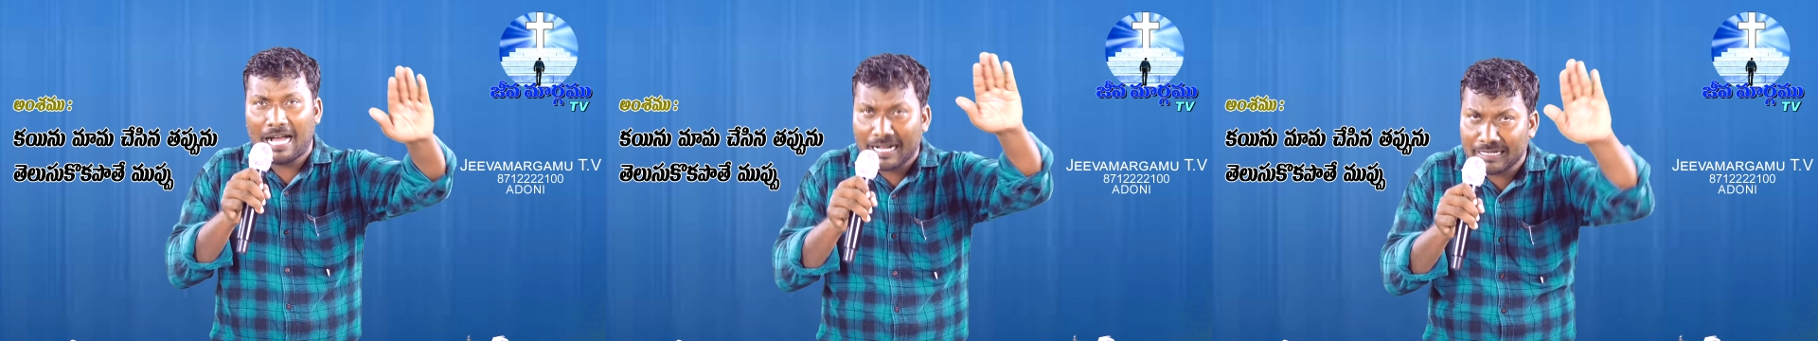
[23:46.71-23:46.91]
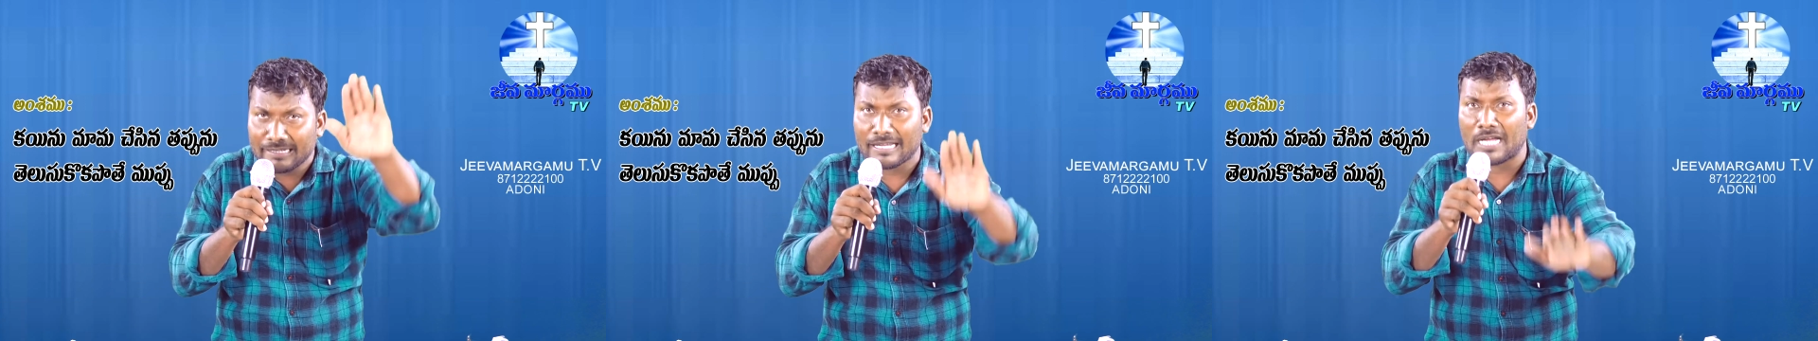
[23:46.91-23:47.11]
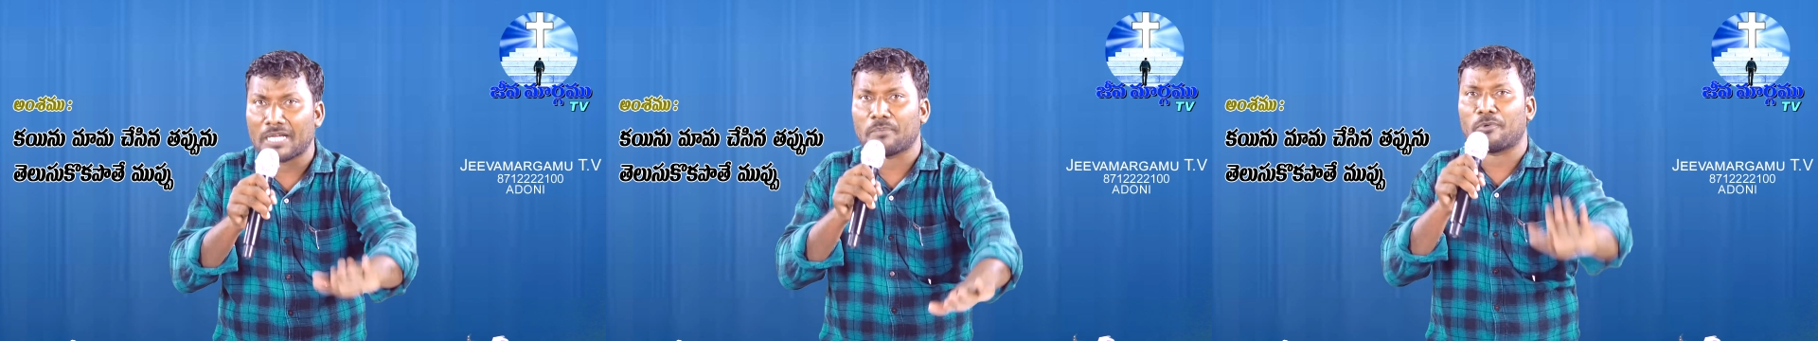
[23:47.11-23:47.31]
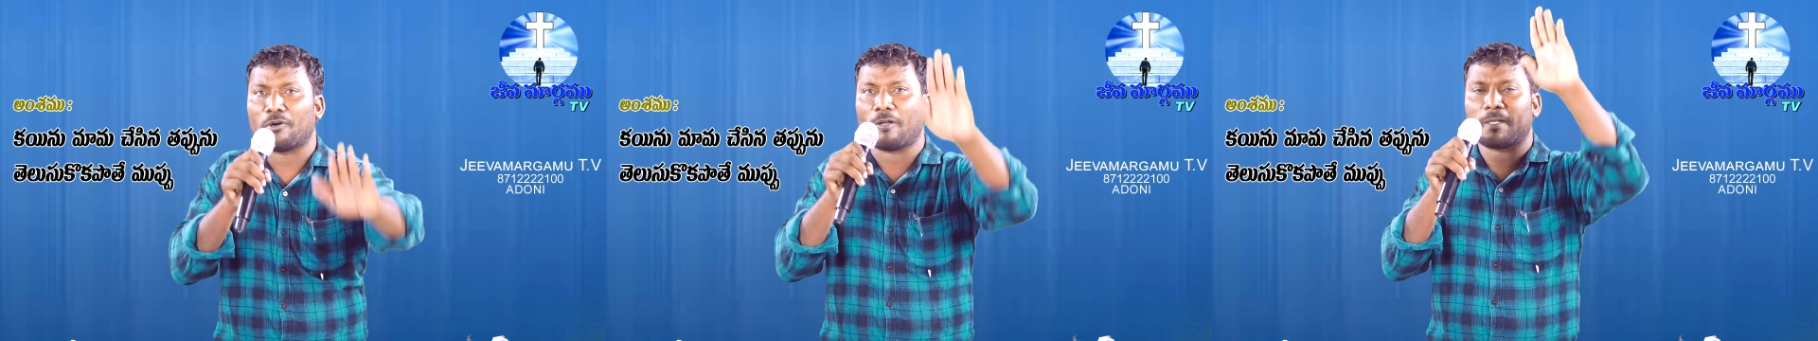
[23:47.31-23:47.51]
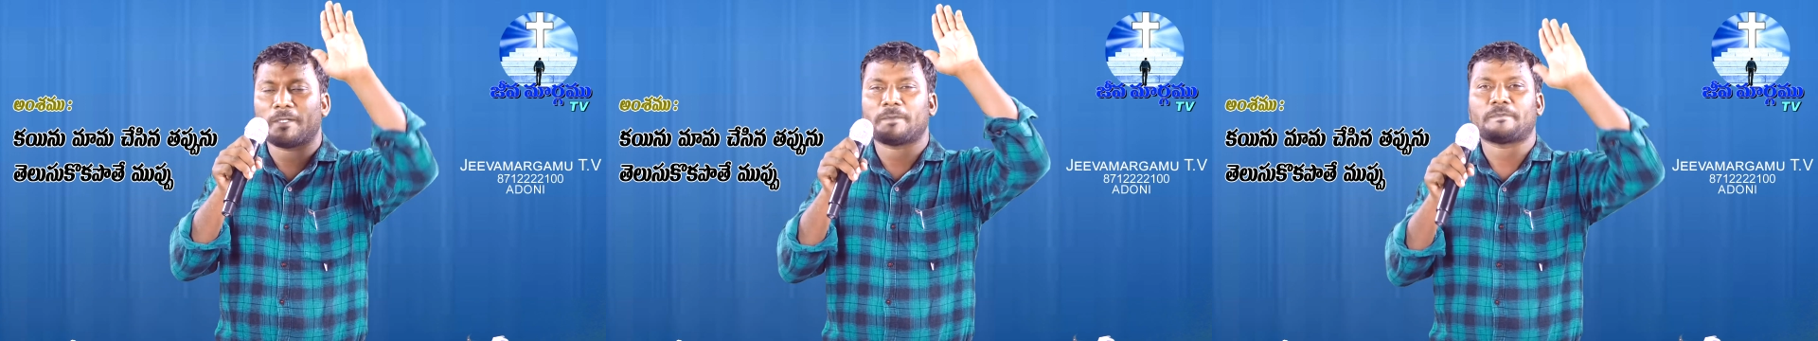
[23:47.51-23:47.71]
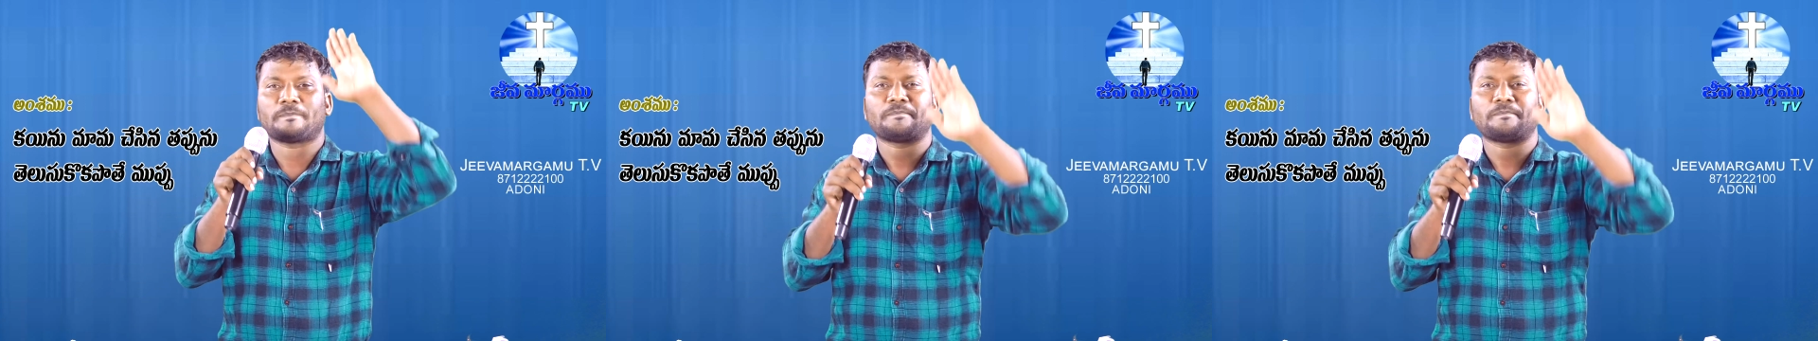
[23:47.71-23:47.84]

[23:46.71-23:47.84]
అక్కడికి ఆగిపోవాలి